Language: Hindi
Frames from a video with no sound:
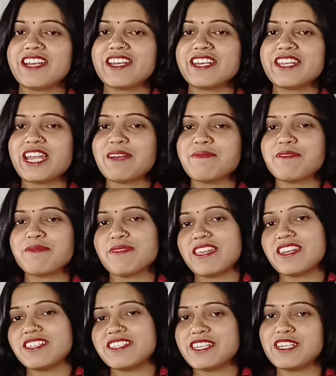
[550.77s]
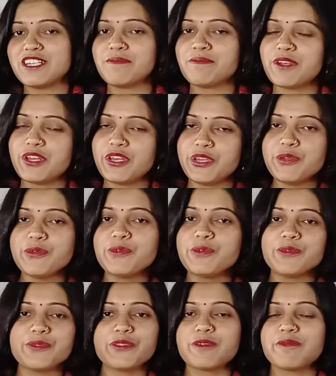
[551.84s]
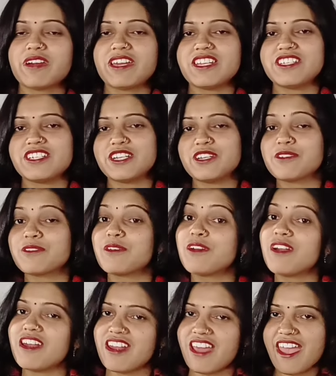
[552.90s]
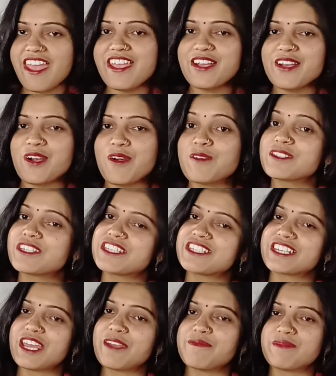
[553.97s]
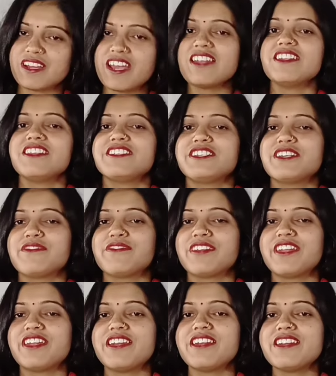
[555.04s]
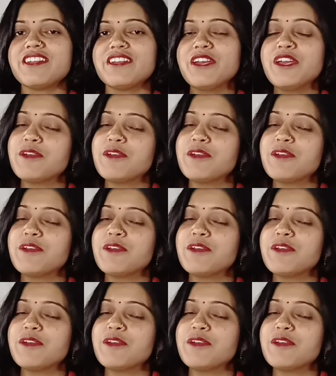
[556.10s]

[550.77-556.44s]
अगर आप हमारे चैनल पे न्यू हो तो हमारे चैनल को लाइक और सब्सक्राइब कर लीजिए फ्रेंड